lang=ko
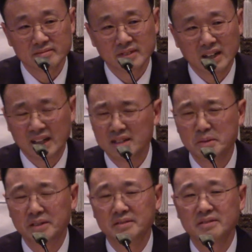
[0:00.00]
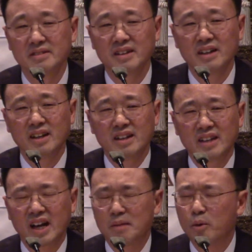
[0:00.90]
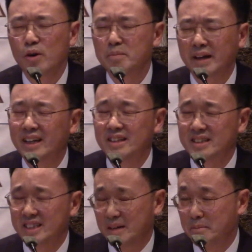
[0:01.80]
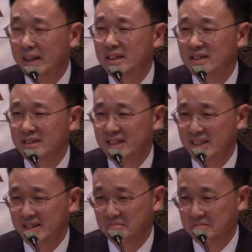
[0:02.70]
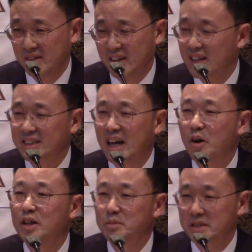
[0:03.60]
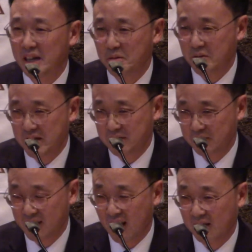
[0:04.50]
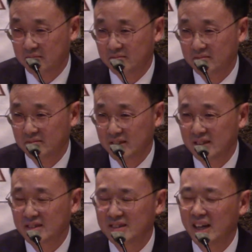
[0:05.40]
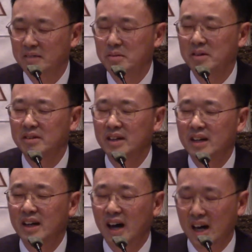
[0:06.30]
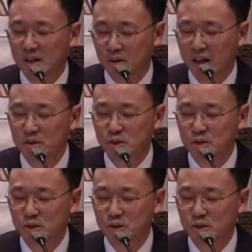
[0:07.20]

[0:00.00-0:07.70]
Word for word: 아니면 내가 복을 받았는지 안 받았는지 상관없이 살고 계십니까? 그냥 뭐 하루하루